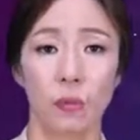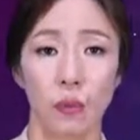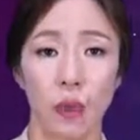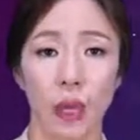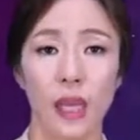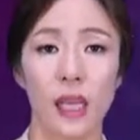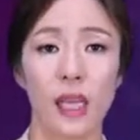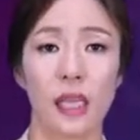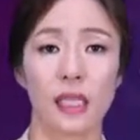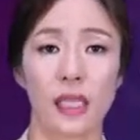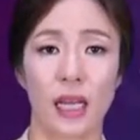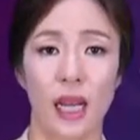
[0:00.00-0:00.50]

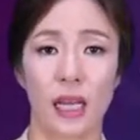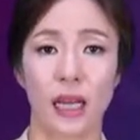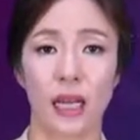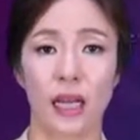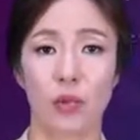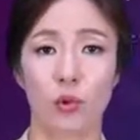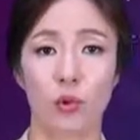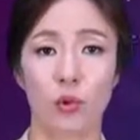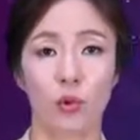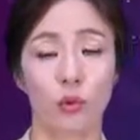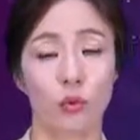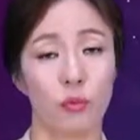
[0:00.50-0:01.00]
외의
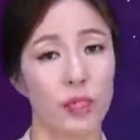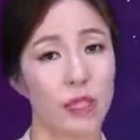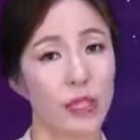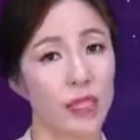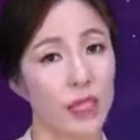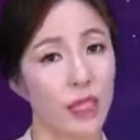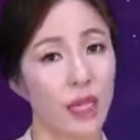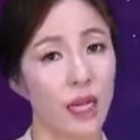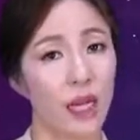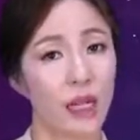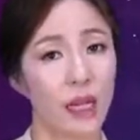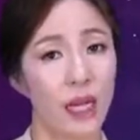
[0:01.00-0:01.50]
장기들도
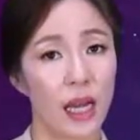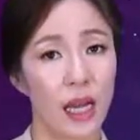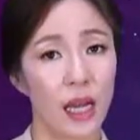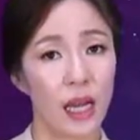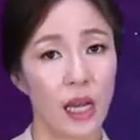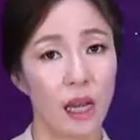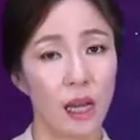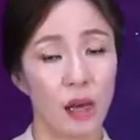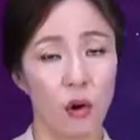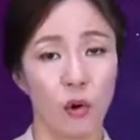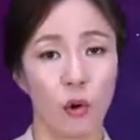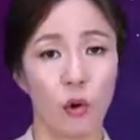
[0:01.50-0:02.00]
위치가 다
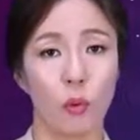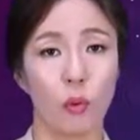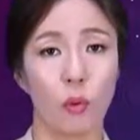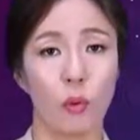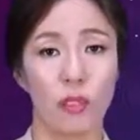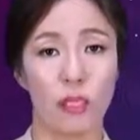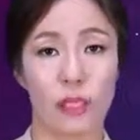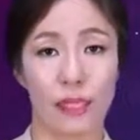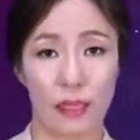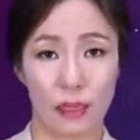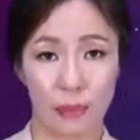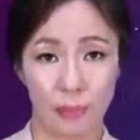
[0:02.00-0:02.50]

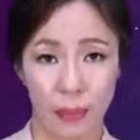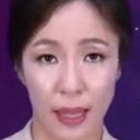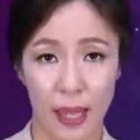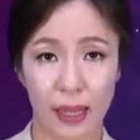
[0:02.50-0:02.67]
오포짓,